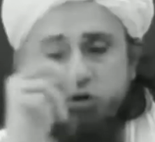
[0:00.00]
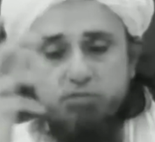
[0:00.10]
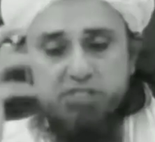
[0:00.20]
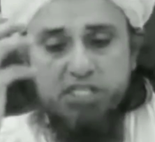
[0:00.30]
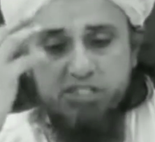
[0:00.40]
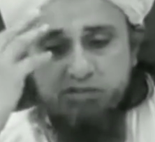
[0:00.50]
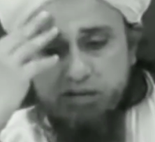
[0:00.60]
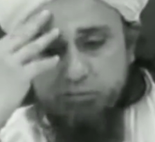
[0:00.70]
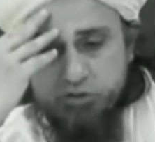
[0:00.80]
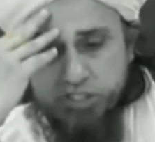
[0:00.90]
लोग हमसे एक
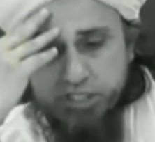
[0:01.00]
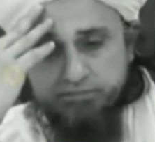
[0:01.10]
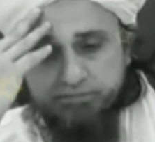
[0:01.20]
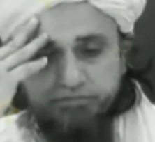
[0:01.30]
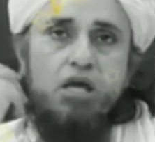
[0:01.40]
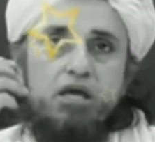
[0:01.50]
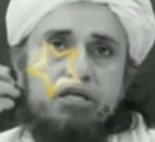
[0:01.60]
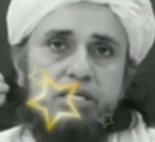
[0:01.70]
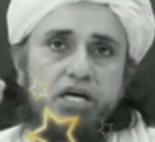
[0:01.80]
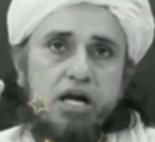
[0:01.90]
सवाल पूछते हैं
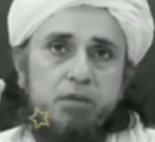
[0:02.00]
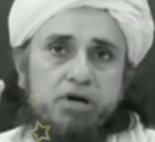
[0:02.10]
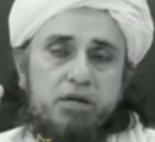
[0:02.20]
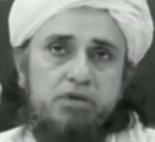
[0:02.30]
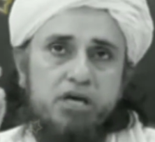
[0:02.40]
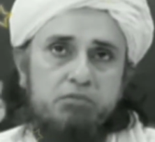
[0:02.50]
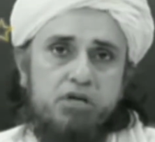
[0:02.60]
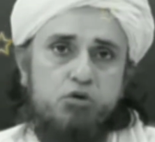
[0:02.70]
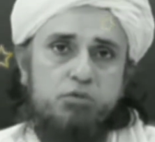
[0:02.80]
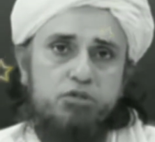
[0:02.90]
कि अगर आप हरम के
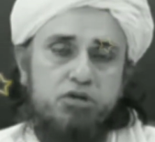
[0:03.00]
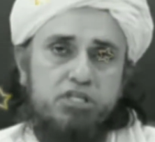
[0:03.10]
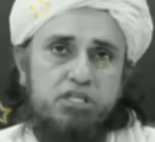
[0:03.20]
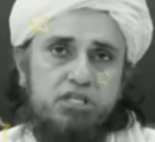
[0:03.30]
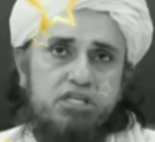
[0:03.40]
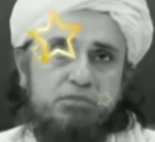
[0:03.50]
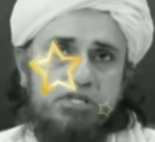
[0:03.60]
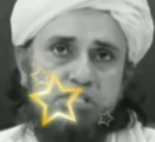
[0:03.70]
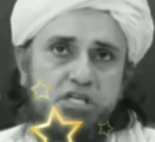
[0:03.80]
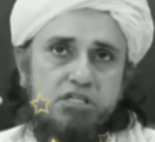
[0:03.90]
अमल को बतौर दलील के
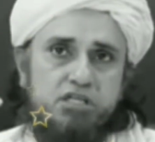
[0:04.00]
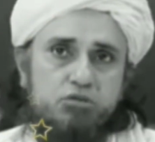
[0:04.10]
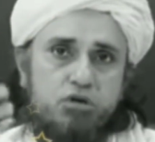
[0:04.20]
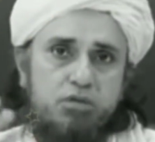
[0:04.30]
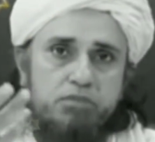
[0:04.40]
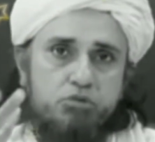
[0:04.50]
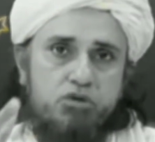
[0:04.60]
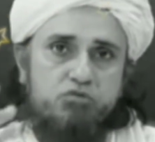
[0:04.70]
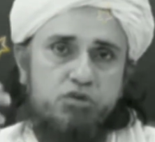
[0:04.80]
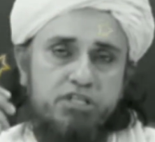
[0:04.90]
पेश करते हैं तो हरम में
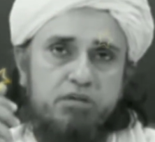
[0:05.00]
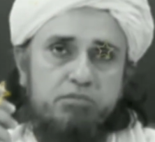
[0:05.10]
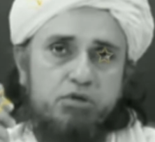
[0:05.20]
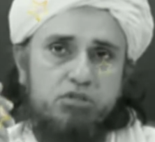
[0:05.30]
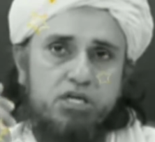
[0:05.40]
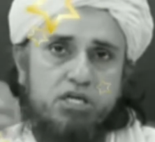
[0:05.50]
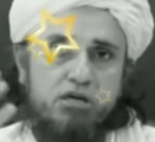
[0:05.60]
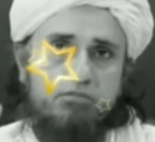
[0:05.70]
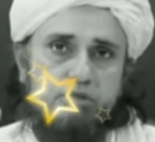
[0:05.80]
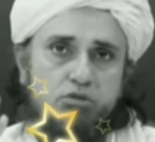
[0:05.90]
तो रफुलदैन भी होता है
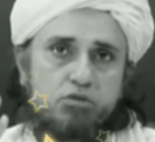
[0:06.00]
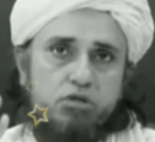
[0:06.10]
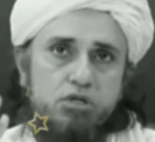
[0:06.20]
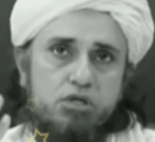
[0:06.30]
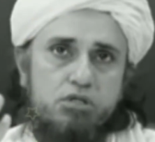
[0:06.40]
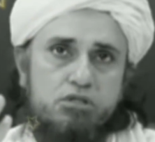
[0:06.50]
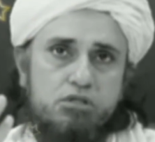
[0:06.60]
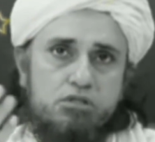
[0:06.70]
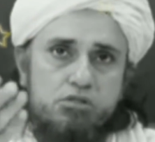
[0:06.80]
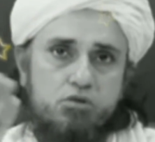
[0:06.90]
हरम में तो
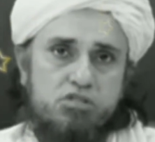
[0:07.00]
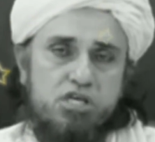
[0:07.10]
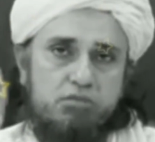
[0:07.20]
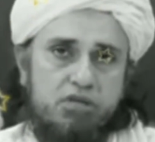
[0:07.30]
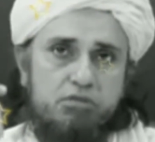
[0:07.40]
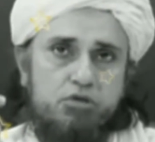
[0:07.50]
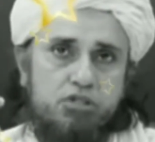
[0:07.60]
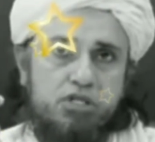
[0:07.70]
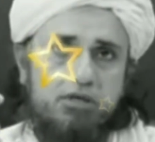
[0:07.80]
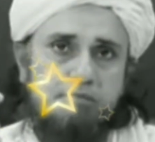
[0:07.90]
ज़ोर से आमीन भी
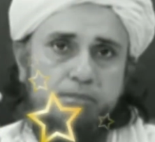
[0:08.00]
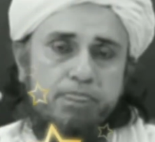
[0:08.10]
होती है